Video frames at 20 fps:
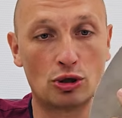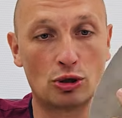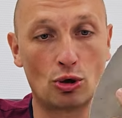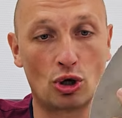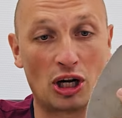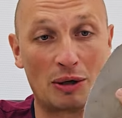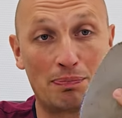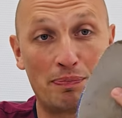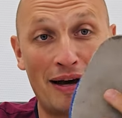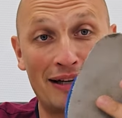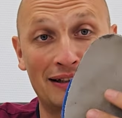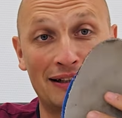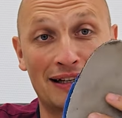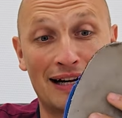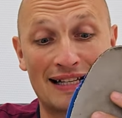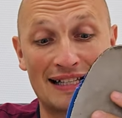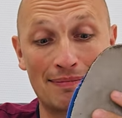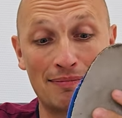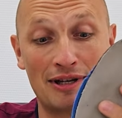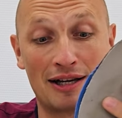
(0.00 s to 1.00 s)
45
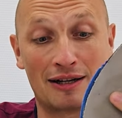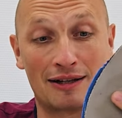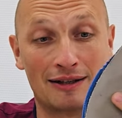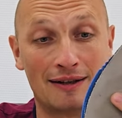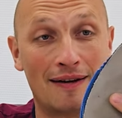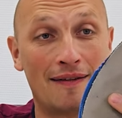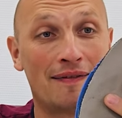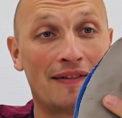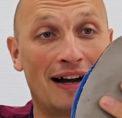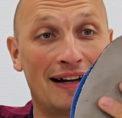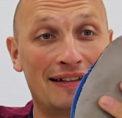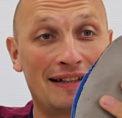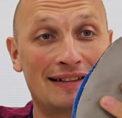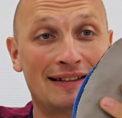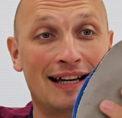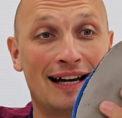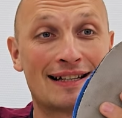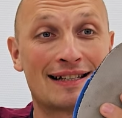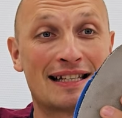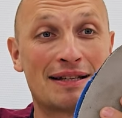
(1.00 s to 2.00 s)
размер
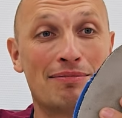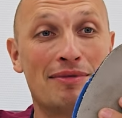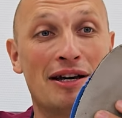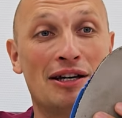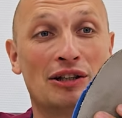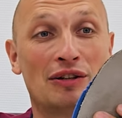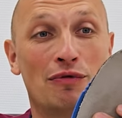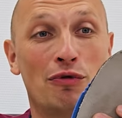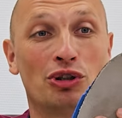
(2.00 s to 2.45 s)
Adidas имеет